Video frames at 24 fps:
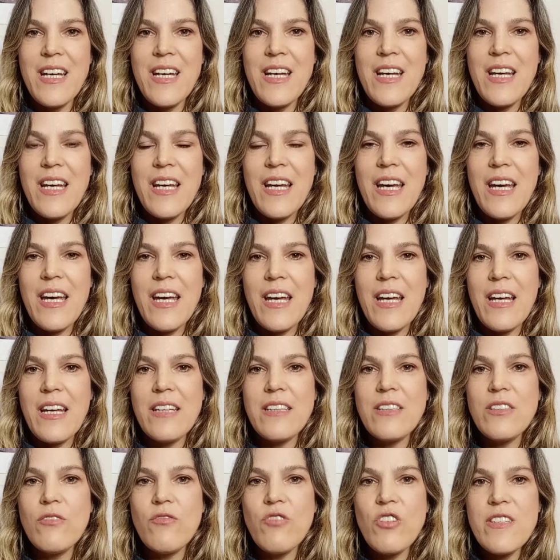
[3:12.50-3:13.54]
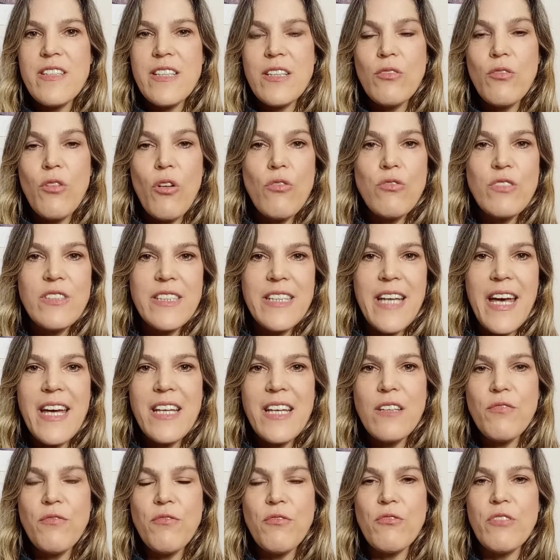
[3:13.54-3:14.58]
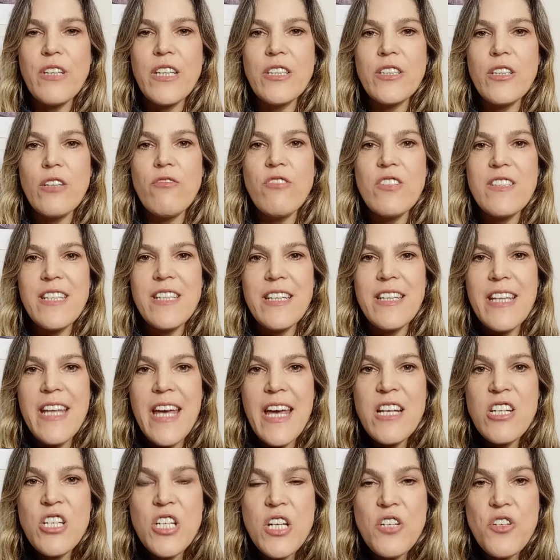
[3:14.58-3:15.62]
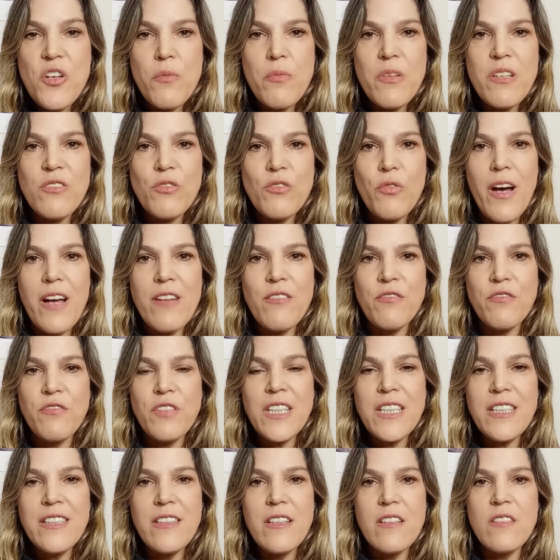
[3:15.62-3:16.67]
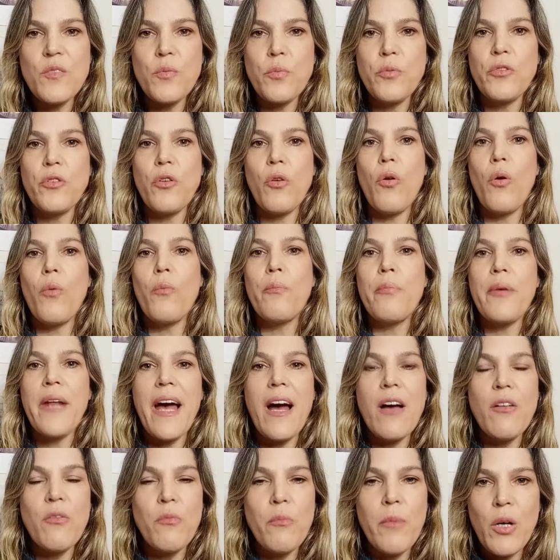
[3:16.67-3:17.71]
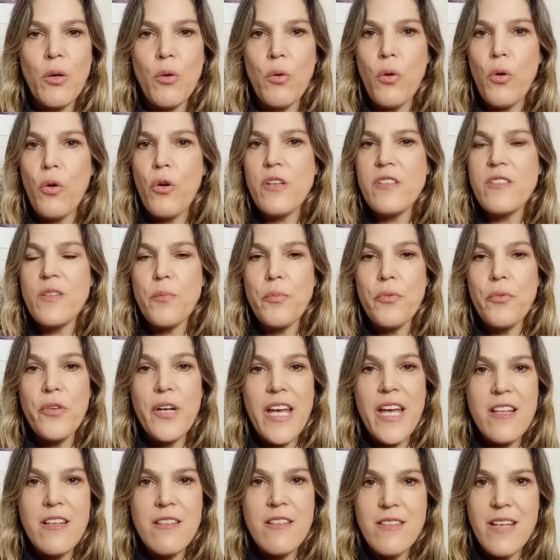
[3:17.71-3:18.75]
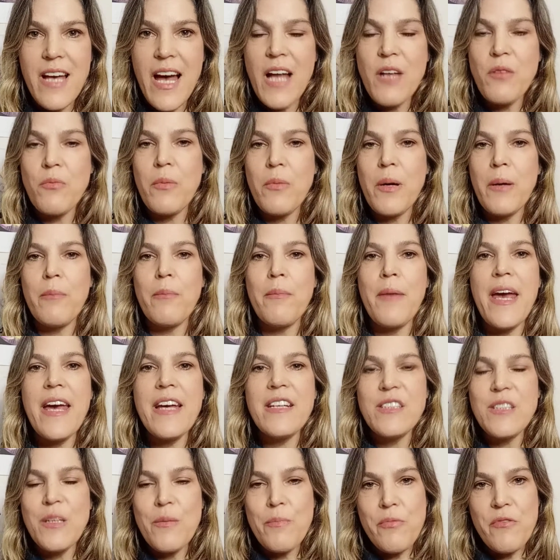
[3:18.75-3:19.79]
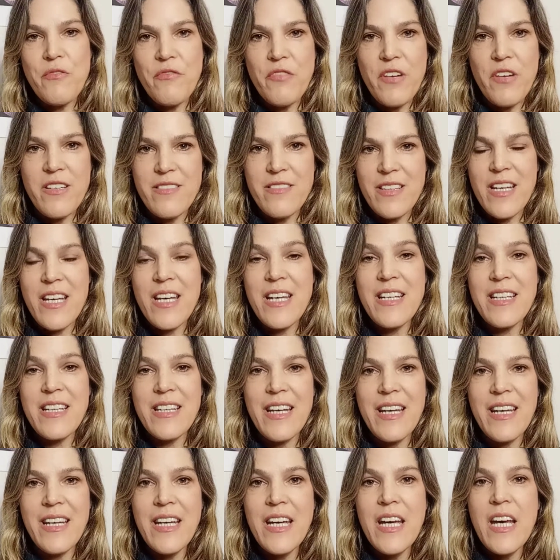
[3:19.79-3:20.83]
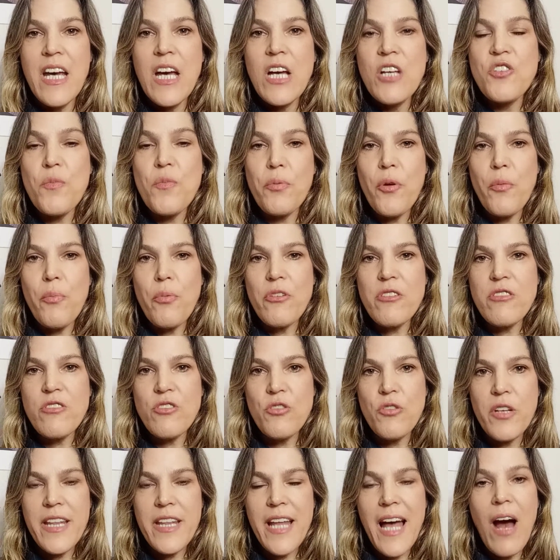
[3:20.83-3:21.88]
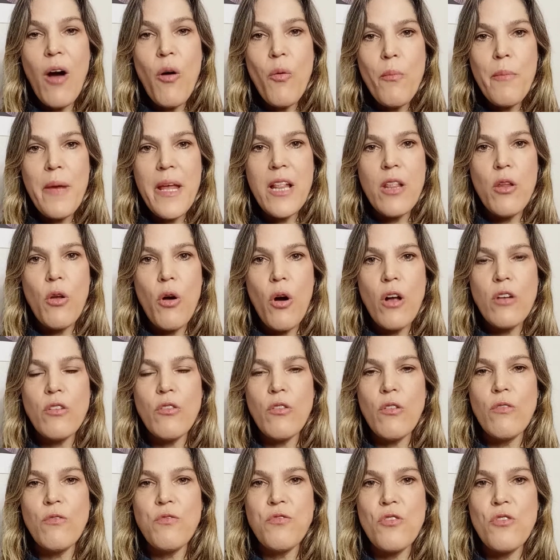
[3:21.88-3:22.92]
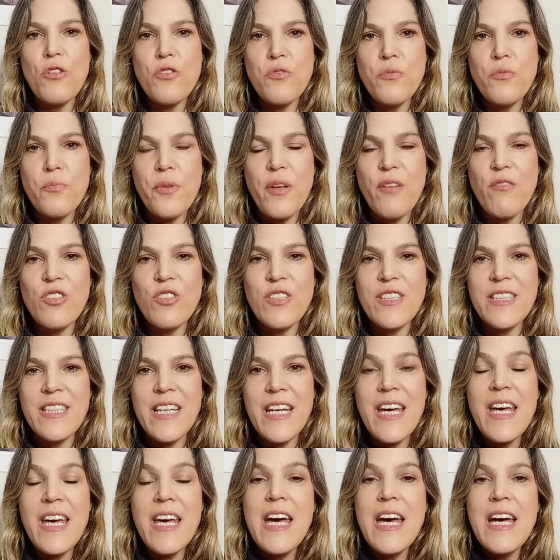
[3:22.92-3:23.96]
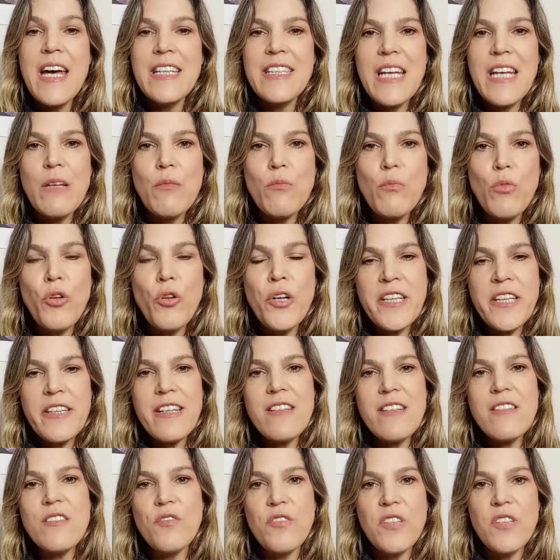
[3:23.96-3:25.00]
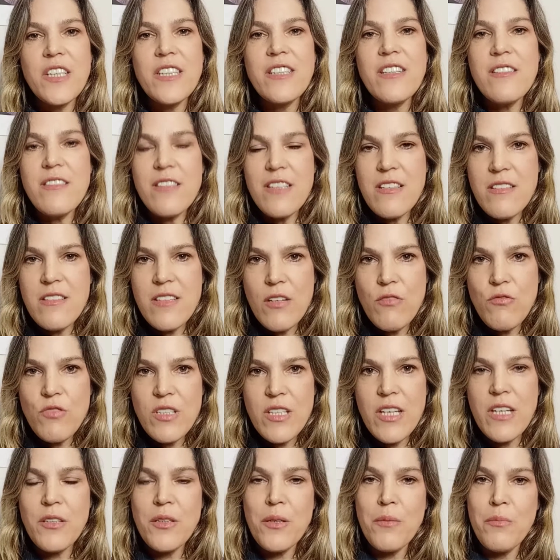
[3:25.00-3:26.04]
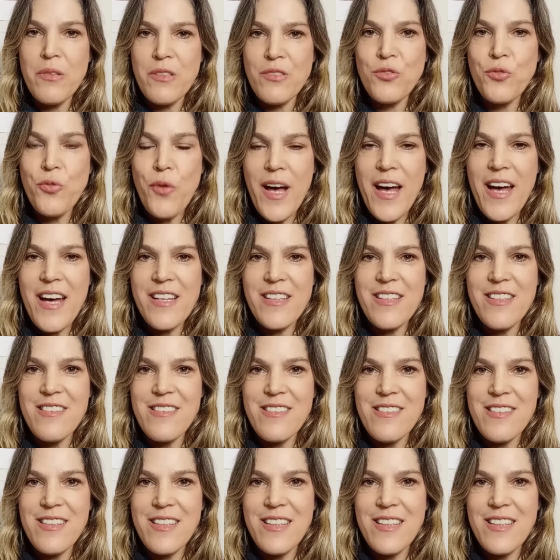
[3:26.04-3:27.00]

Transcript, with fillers: É, você não consegue fluir, então você deixa de abençoar vidas por comprar uma coisa, por realizar uma meta, por fazer, né? De proporcionar o um melhor conforto para você. Tem muitas vidas que estão sendo abençoadas